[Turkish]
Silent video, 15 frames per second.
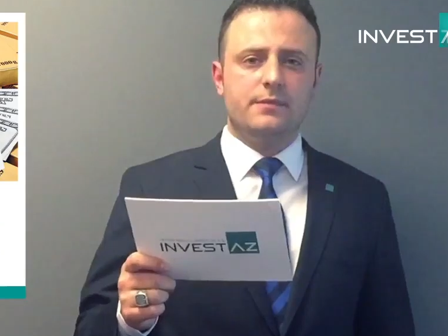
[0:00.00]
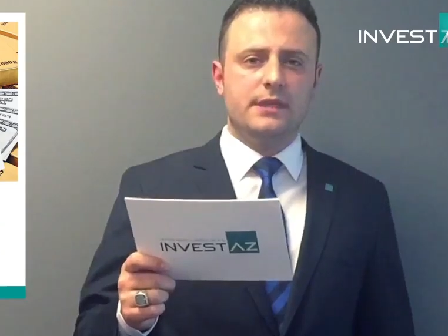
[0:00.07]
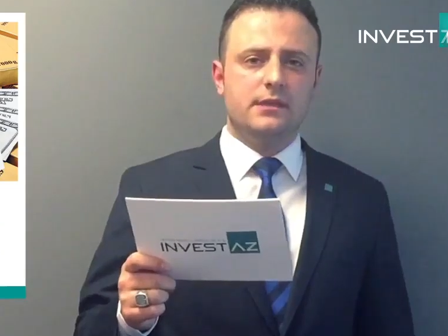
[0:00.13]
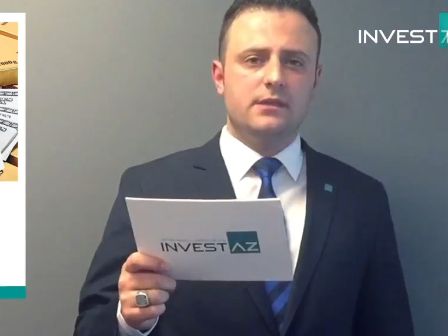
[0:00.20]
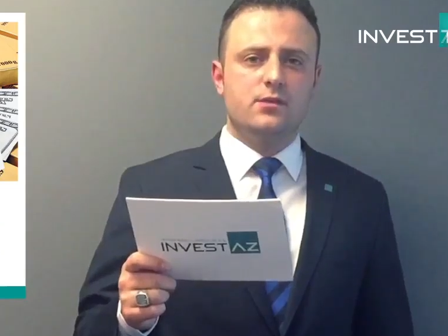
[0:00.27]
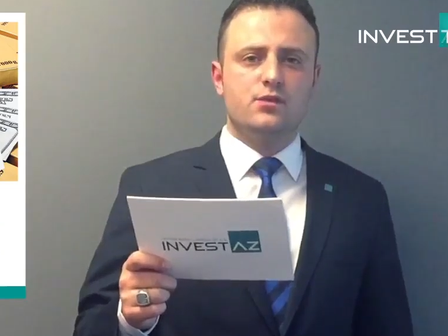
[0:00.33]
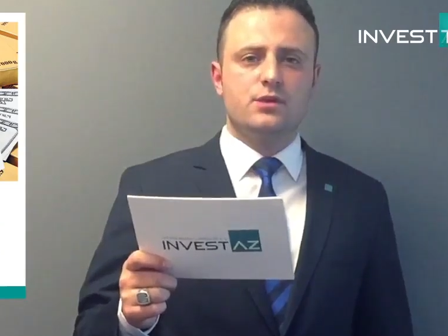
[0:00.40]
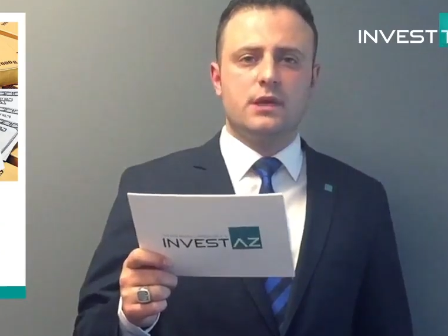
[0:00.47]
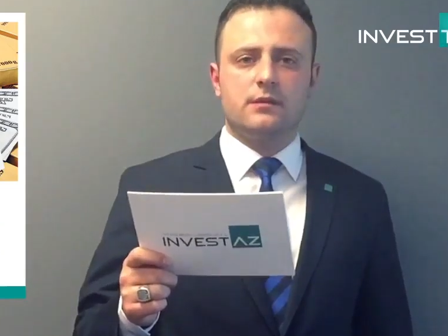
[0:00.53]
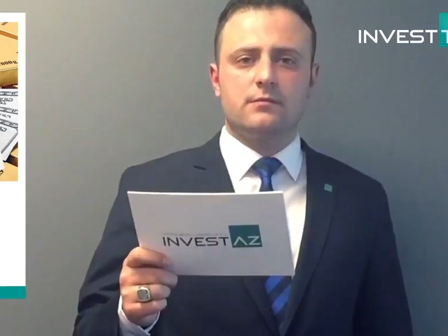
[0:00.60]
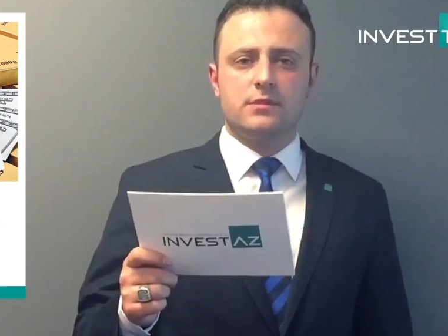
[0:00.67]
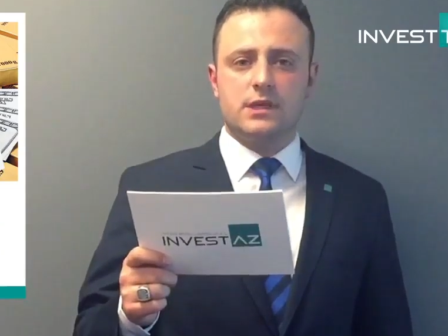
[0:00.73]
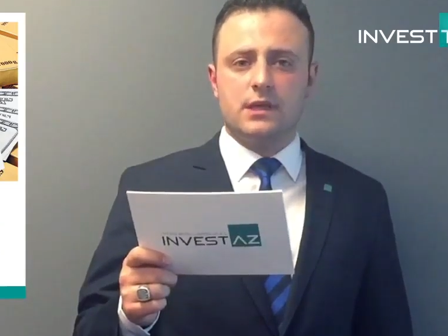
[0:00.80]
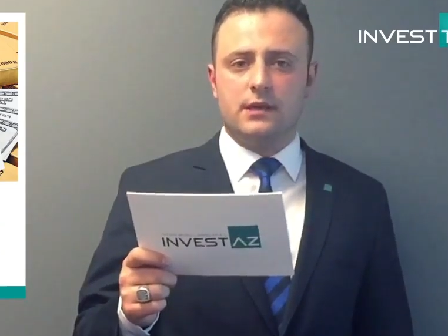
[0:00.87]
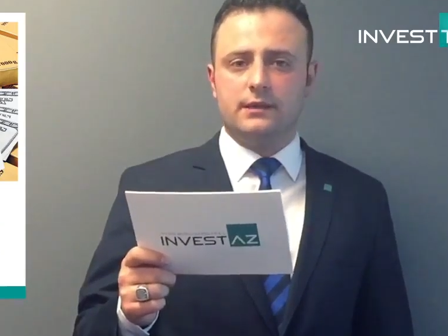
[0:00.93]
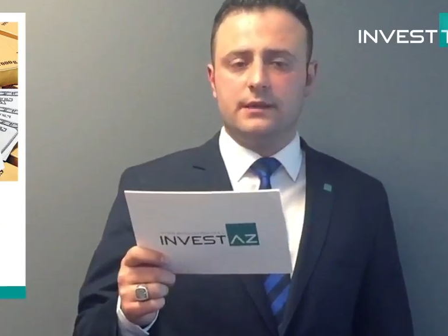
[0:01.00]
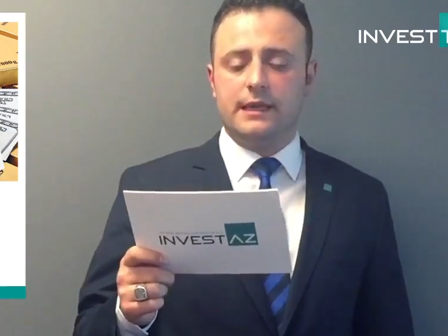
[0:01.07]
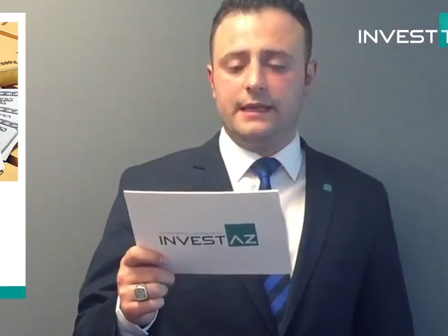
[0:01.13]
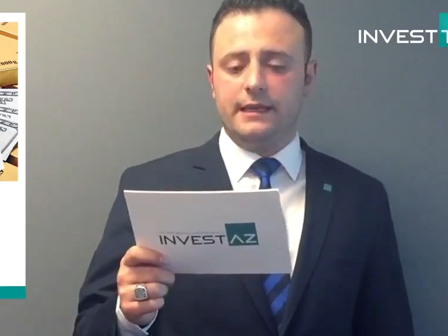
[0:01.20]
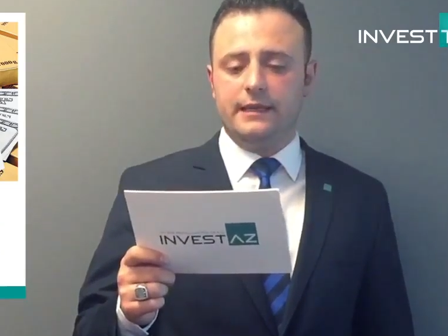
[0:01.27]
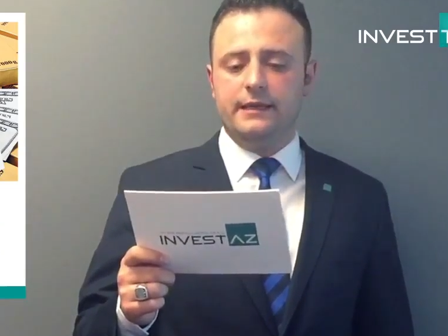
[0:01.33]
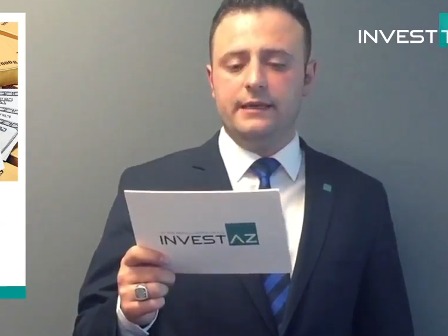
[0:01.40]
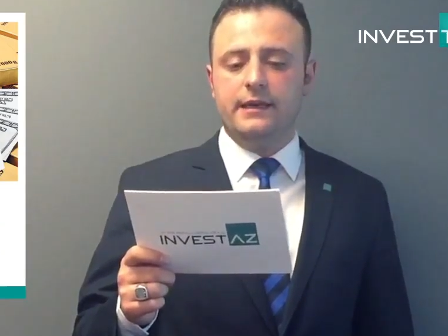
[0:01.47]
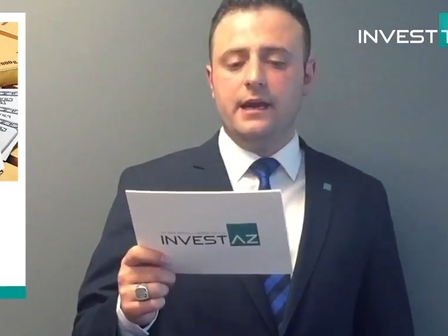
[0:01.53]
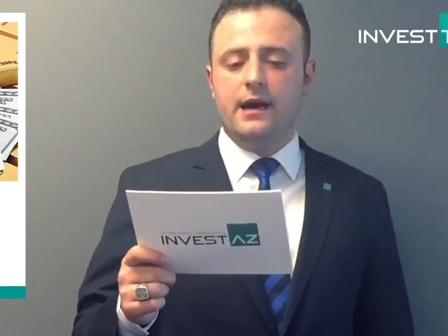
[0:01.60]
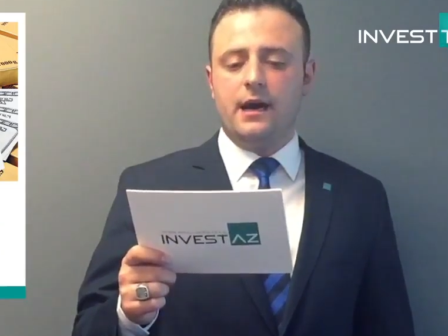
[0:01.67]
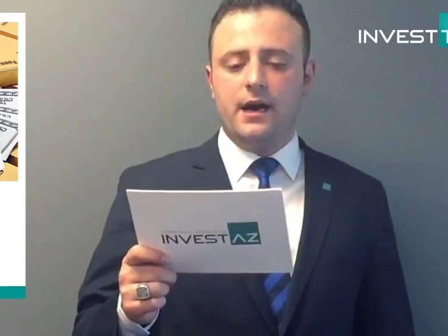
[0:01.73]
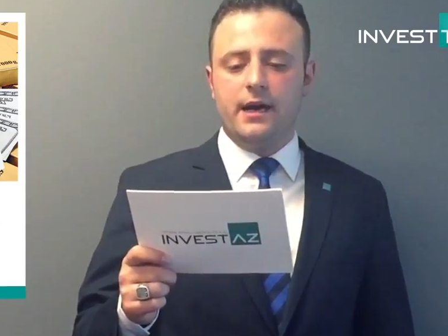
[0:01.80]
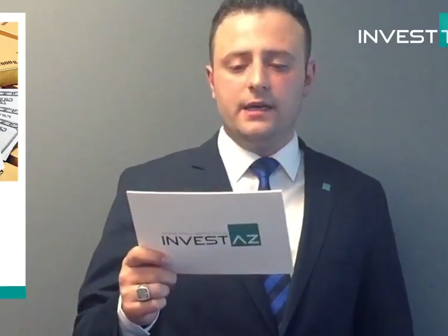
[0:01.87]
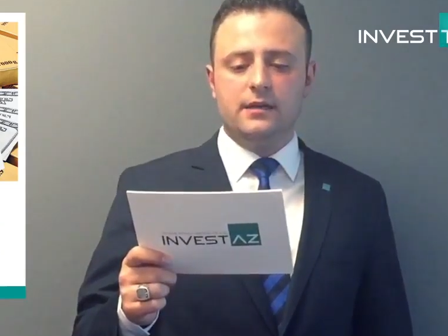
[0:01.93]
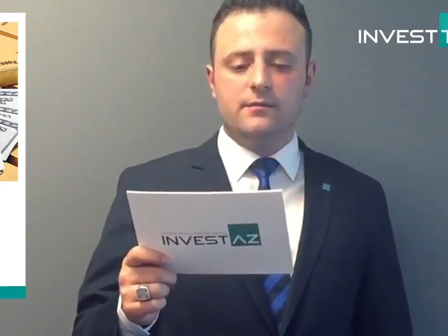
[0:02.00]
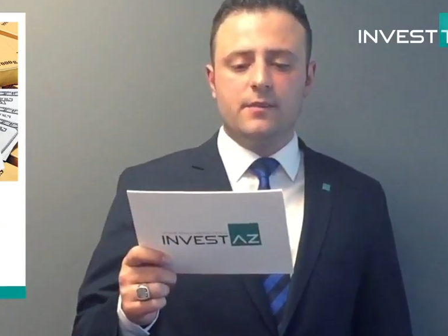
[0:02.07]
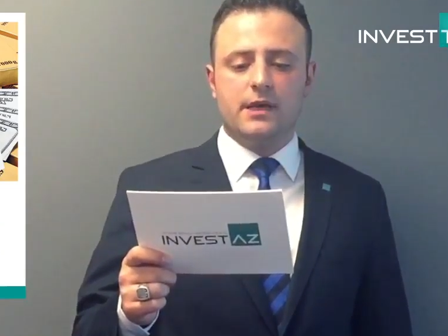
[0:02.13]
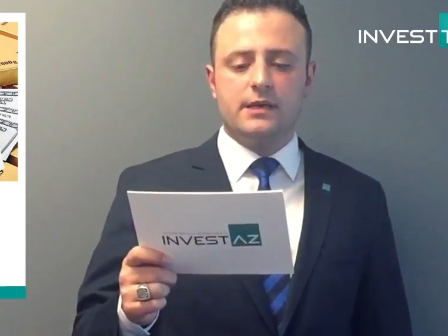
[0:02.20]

1266.50 aylık